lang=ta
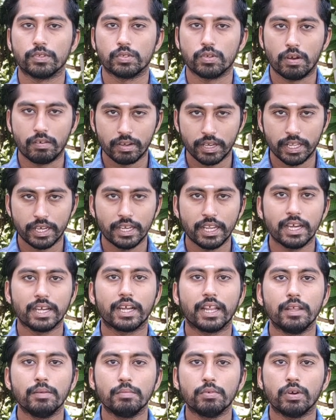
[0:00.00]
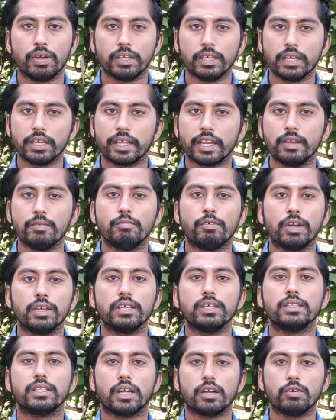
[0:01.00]
ஸோ அவங்க என்ன களிம்பு வாங்கி கிரீம்
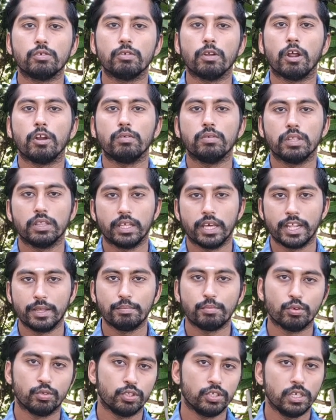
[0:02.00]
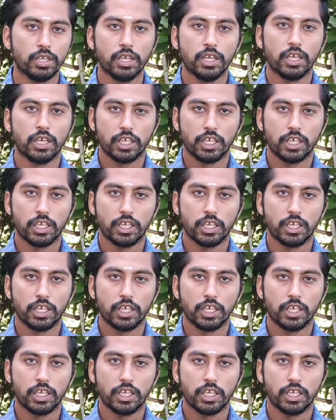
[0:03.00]
வாங்கி தடவுனாலும் அந்த அரிப்பு வந்து